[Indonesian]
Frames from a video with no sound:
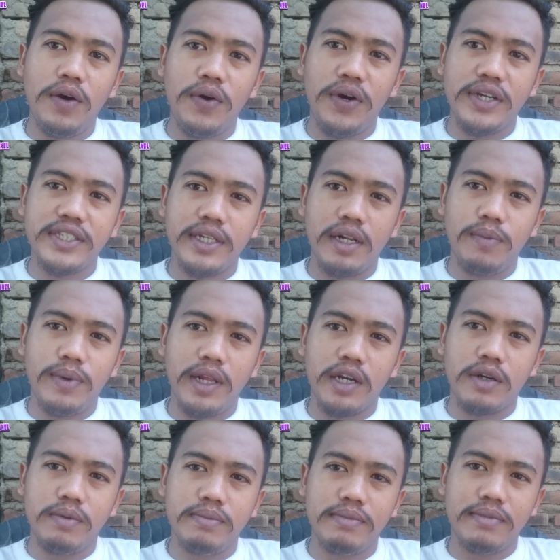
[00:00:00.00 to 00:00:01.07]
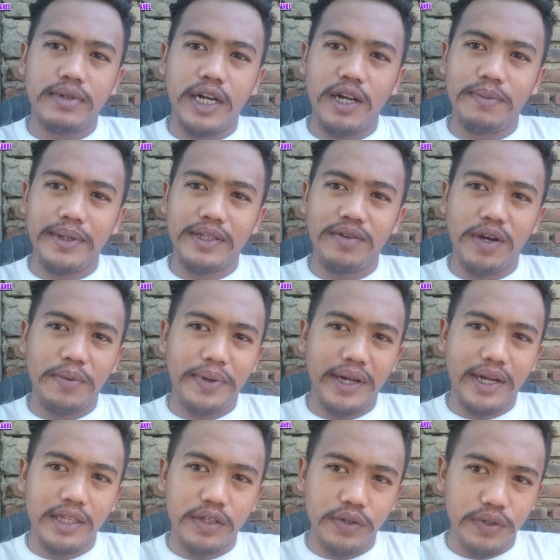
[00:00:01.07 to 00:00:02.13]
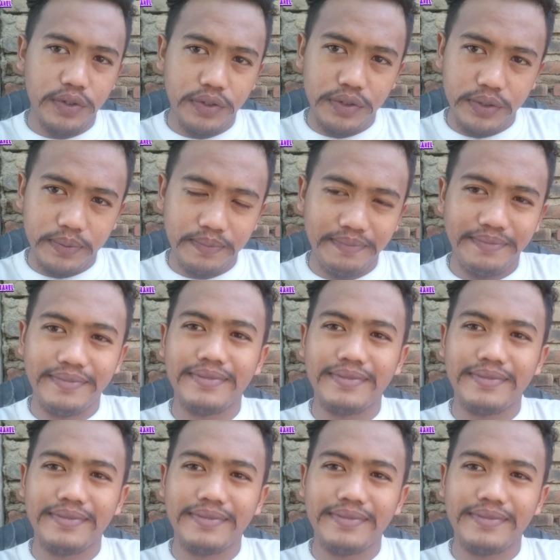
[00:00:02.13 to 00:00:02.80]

Halo assalamualaikum warahmatullahi wabarakatuh